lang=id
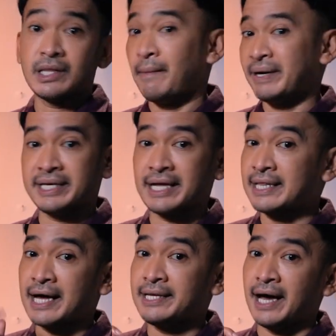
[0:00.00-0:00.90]
Tapi
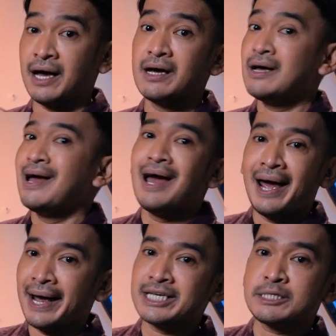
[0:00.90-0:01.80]
kenyataannya,
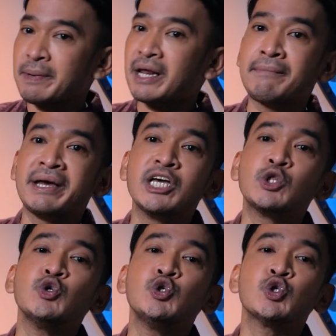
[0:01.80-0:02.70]
eksperimen
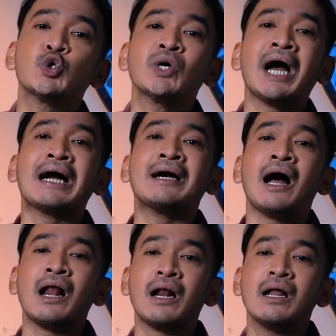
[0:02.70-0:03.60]
itu justru
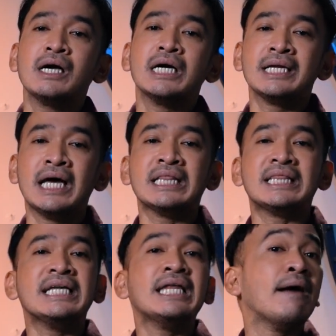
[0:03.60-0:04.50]
gagal
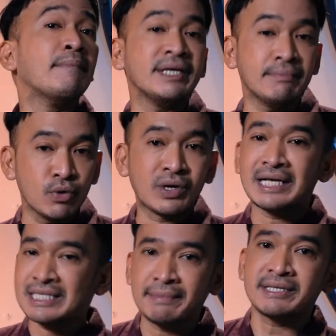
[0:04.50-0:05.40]
dan tidak
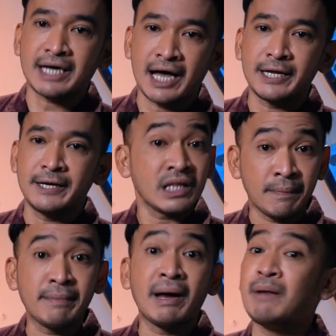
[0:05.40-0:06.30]
menyembuhkan sama sekali,
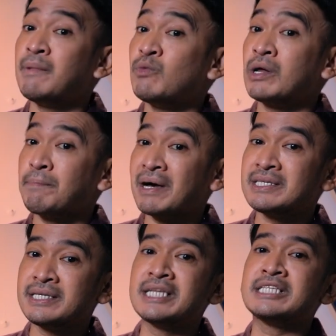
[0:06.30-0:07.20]
tapi malah membuat
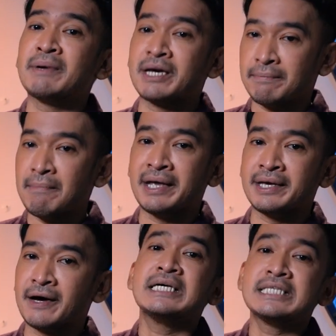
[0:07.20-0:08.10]
pasien semakin
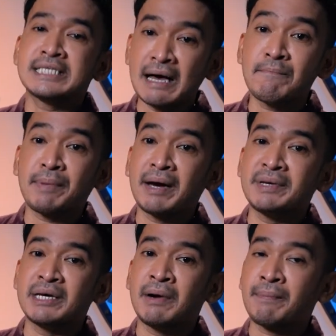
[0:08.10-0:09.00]
banyak sampai
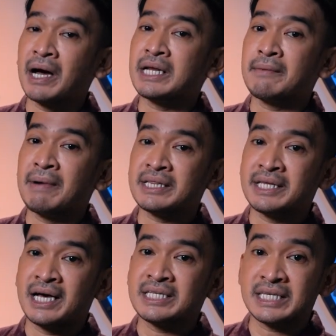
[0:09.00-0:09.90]
menyebabkan
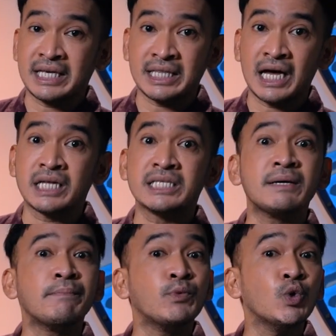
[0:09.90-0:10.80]
kematian sekitar
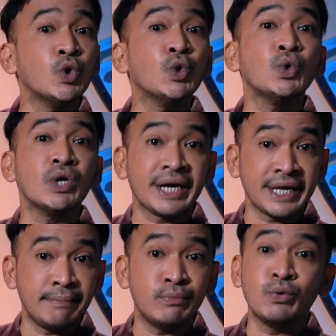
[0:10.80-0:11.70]
10.000
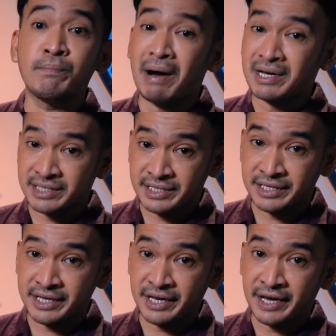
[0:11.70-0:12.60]
pasien.